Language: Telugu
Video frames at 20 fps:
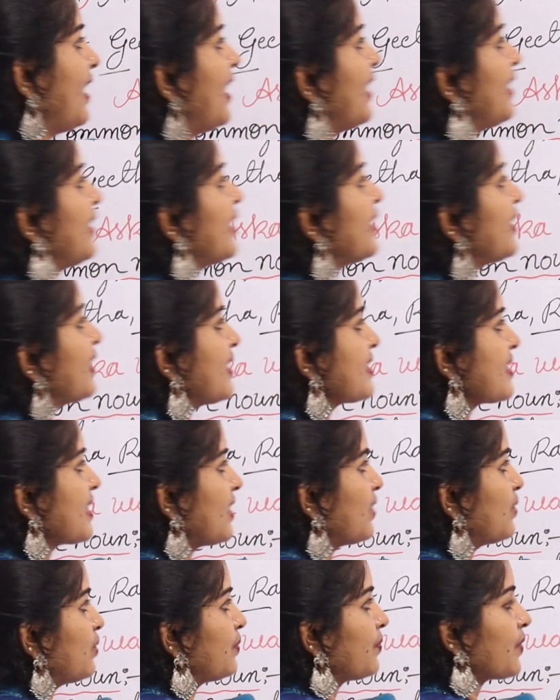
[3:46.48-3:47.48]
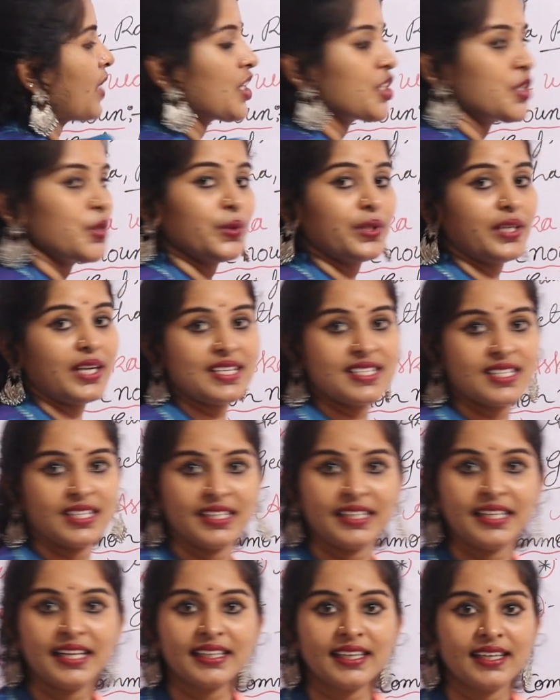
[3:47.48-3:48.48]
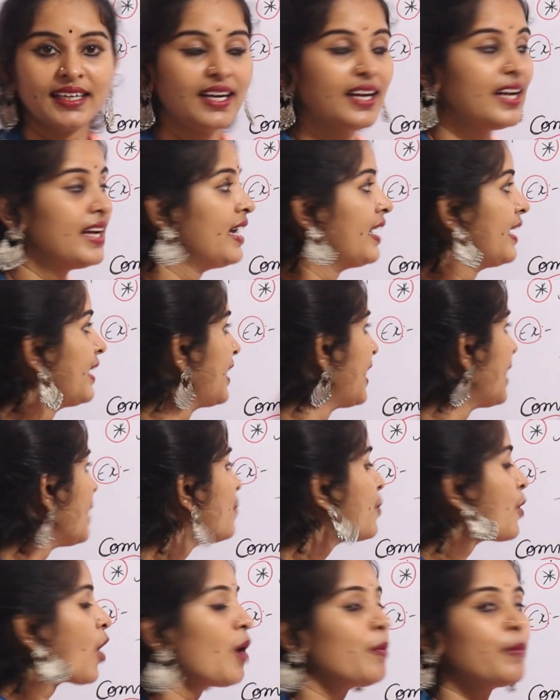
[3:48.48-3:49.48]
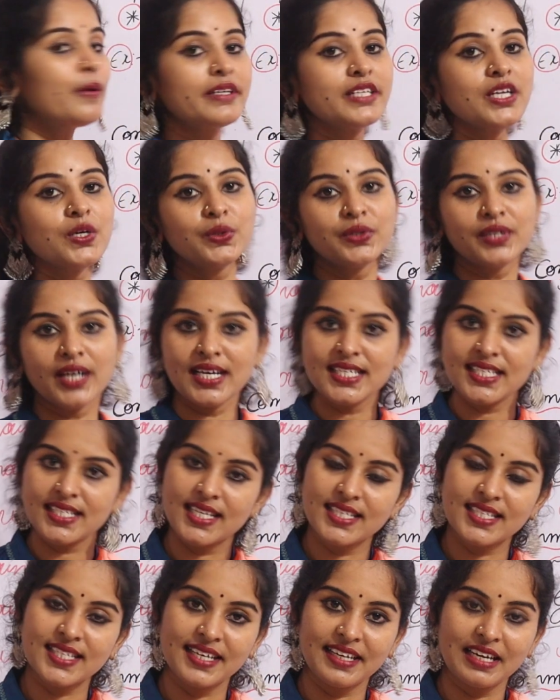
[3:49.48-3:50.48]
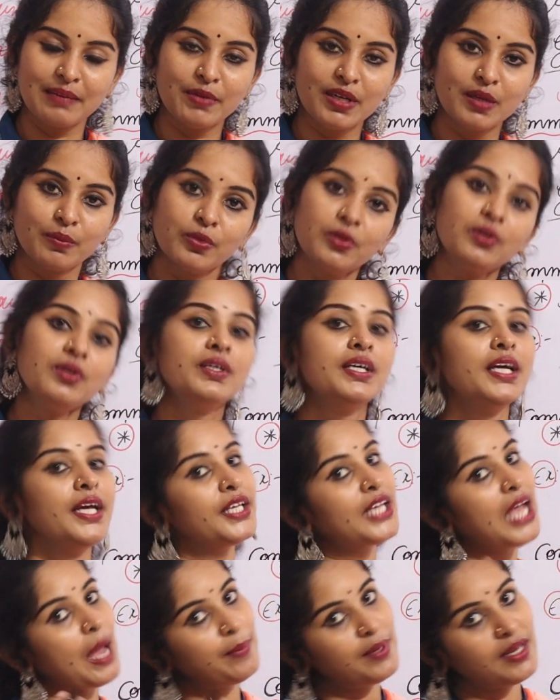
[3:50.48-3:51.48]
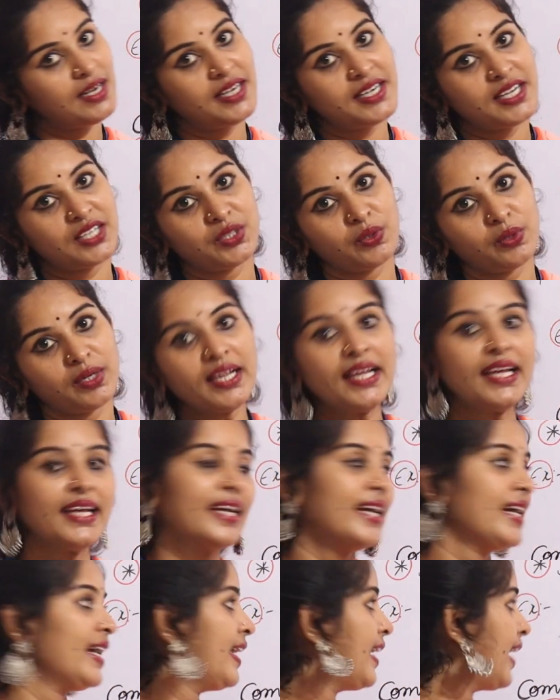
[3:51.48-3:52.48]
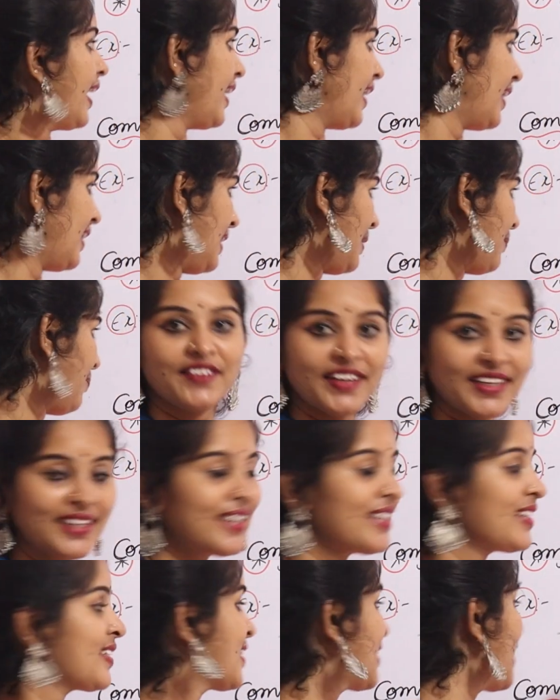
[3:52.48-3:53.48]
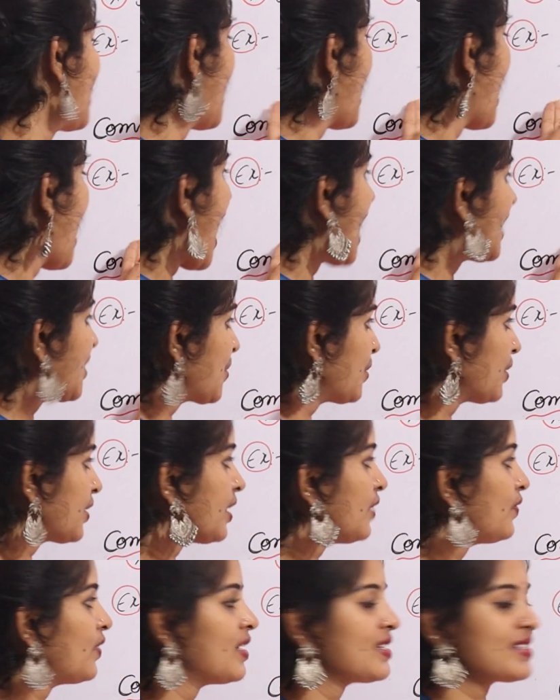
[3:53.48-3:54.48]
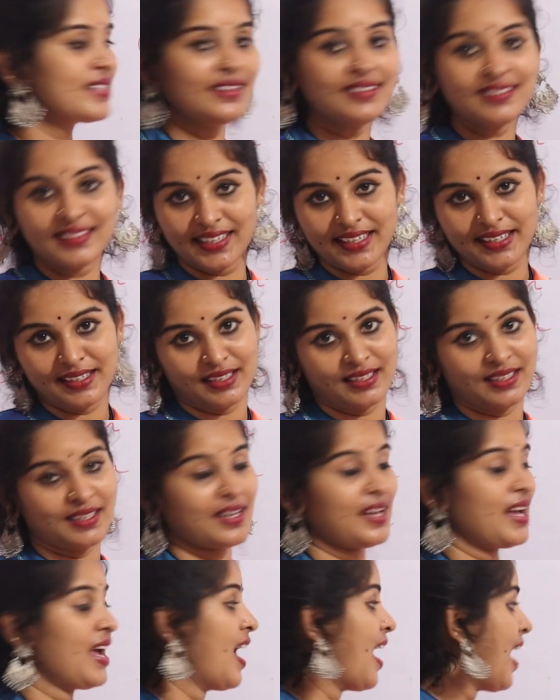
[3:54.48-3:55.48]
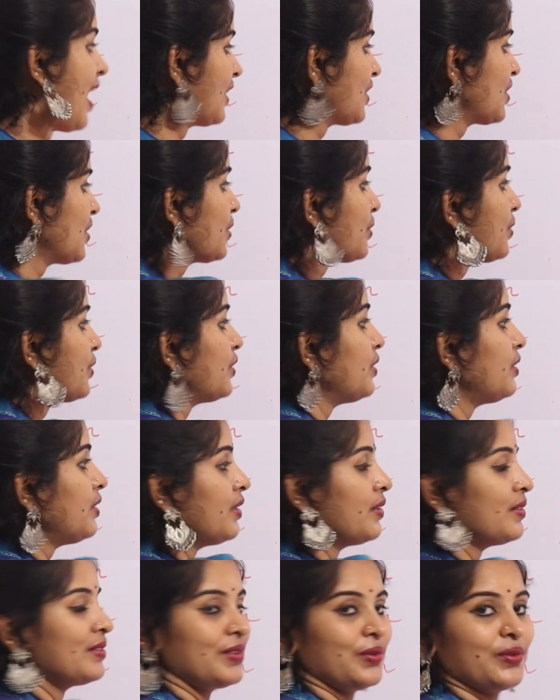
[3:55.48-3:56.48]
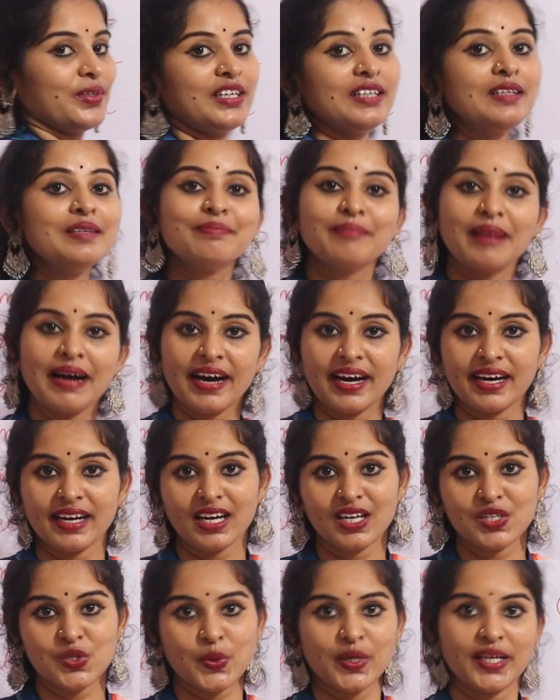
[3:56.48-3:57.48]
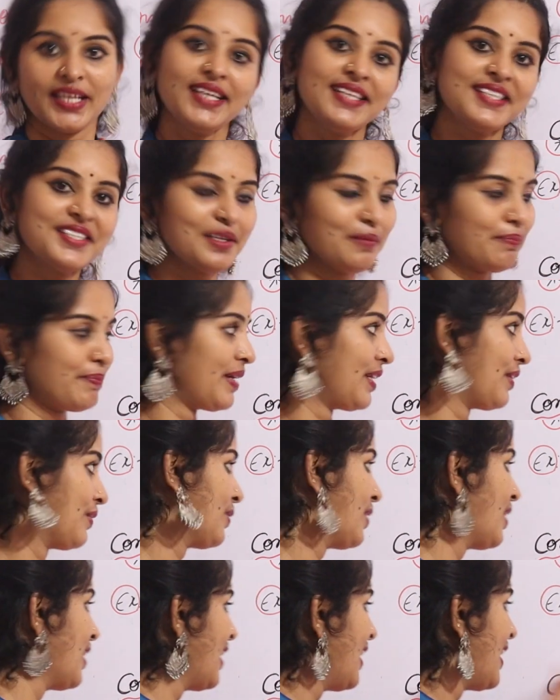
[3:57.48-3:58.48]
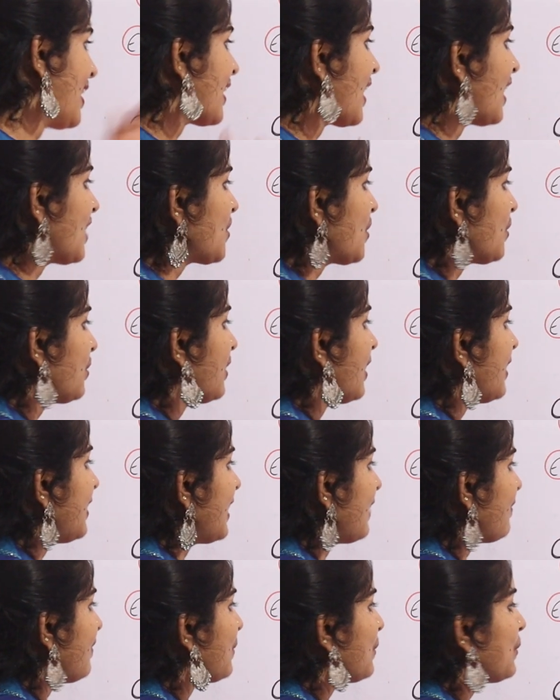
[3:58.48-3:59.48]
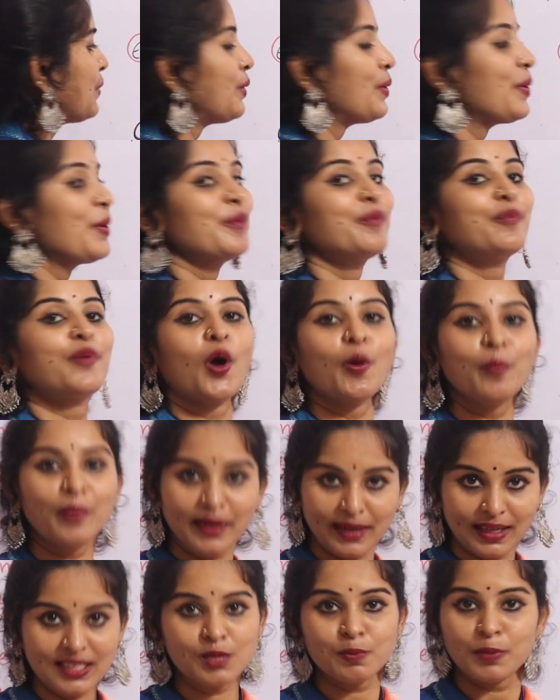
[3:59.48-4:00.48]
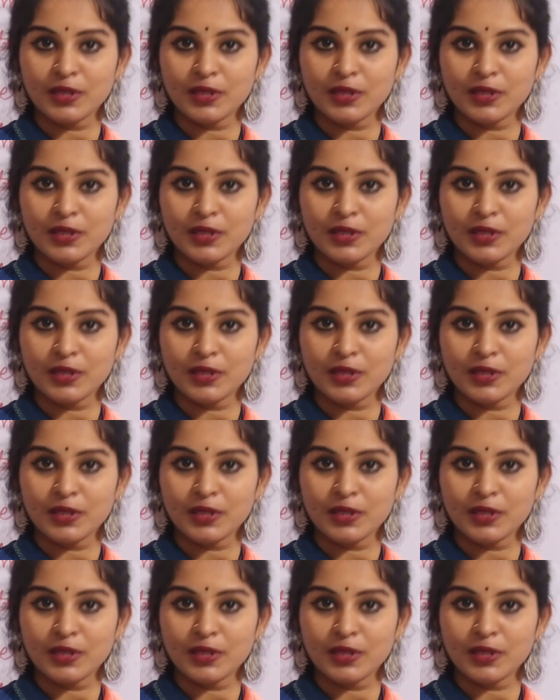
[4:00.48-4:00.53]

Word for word: లండన్ రాశాను అశోక్ రాశాను ఈ రకంగా ఏ ప్రాపర్ నౌన్ రాసినా సరే మనము క్యాపిటల్ లెటర్తోనే రాయాలి ఫ్రెండ్ అశోక వాజ్ అ కింగ్ అశోకుడు ఒక మహారాజు అని చెప్పాను ఇక్కడ అశోకుడు అంటే ఎవరు ప్రాపర్గా